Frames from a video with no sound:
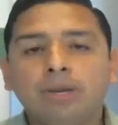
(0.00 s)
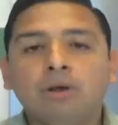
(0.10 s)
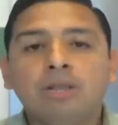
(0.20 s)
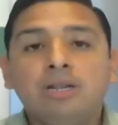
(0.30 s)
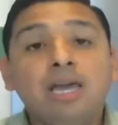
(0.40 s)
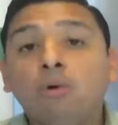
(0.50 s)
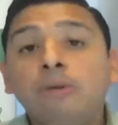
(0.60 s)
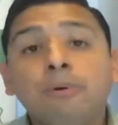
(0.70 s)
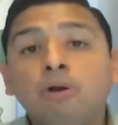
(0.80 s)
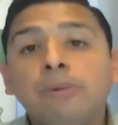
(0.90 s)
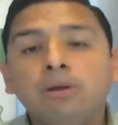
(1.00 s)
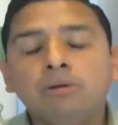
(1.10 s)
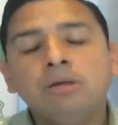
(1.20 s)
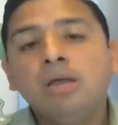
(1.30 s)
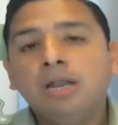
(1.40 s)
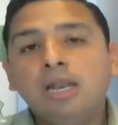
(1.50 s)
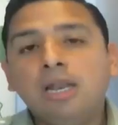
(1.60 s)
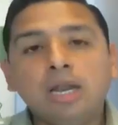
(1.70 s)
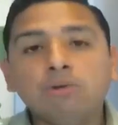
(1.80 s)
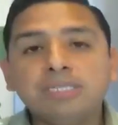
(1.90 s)
pero el día de hoy por lo menos
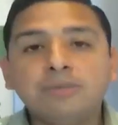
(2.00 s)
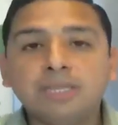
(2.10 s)
la norma se